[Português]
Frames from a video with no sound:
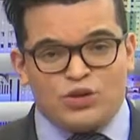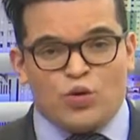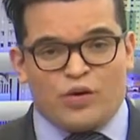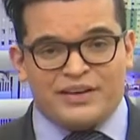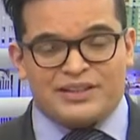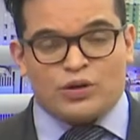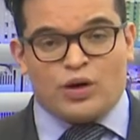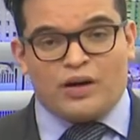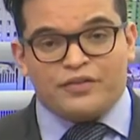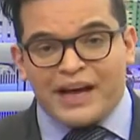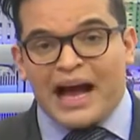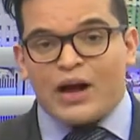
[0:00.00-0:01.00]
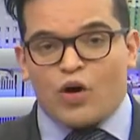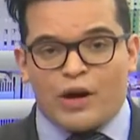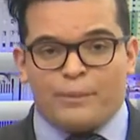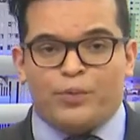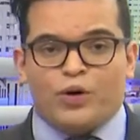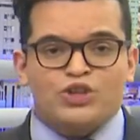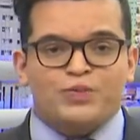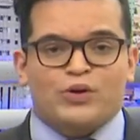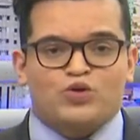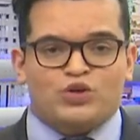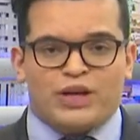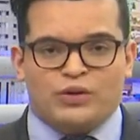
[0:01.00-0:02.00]
com Covid-19 agora para o
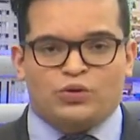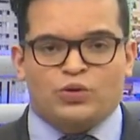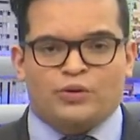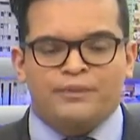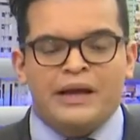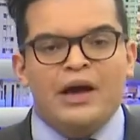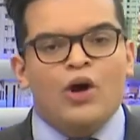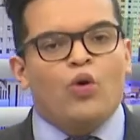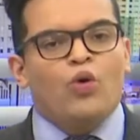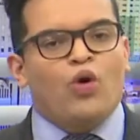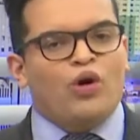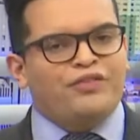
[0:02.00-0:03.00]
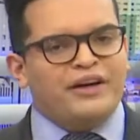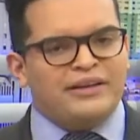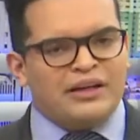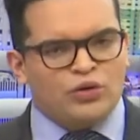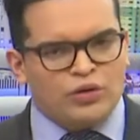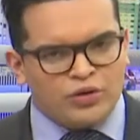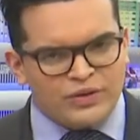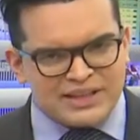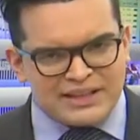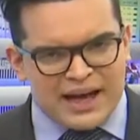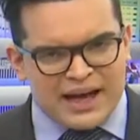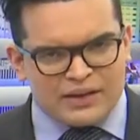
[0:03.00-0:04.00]
Espírito Santo, o governador do
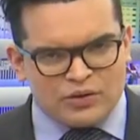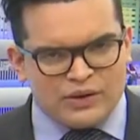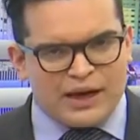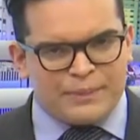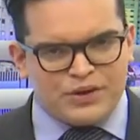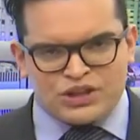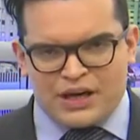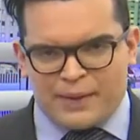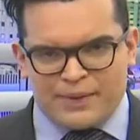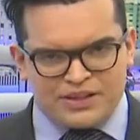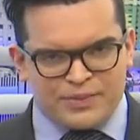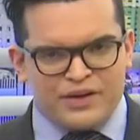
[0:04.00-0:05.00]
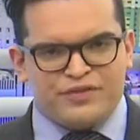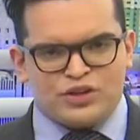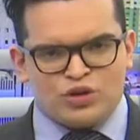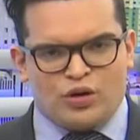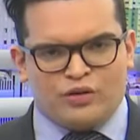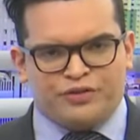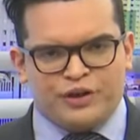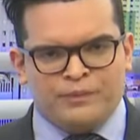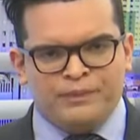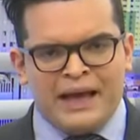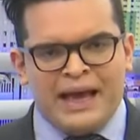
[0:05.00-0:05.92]
estado, Capixaba, se manifestou, viu?